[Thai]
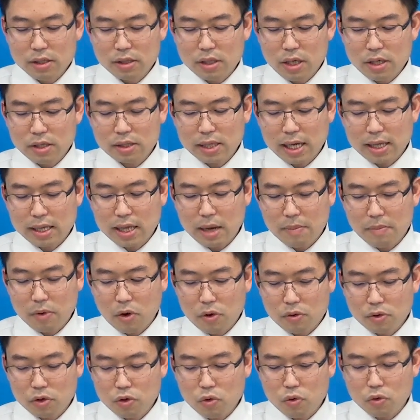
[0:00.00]
จึงจะดำร
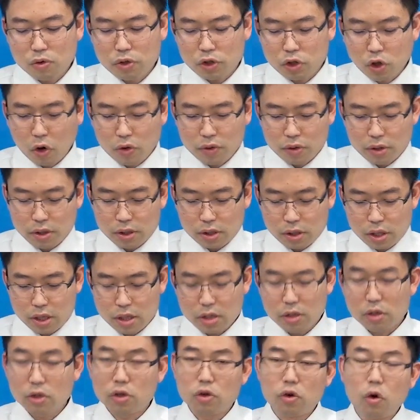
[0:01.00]
งอยู่จนถึ
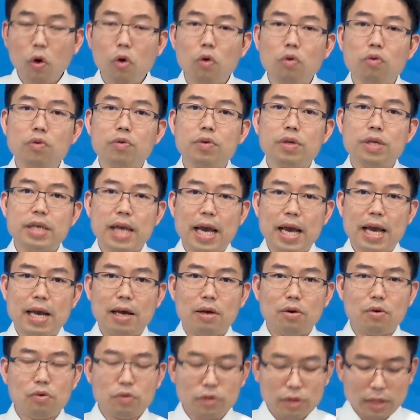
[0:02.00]
งกรุงเย
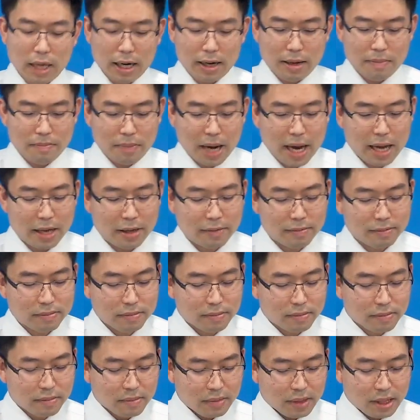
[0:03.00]
รูซาเล็มใหม่
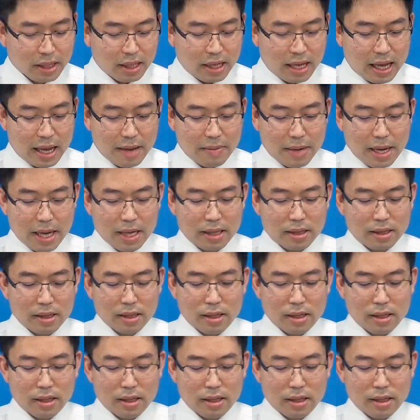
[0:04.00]
เอเมน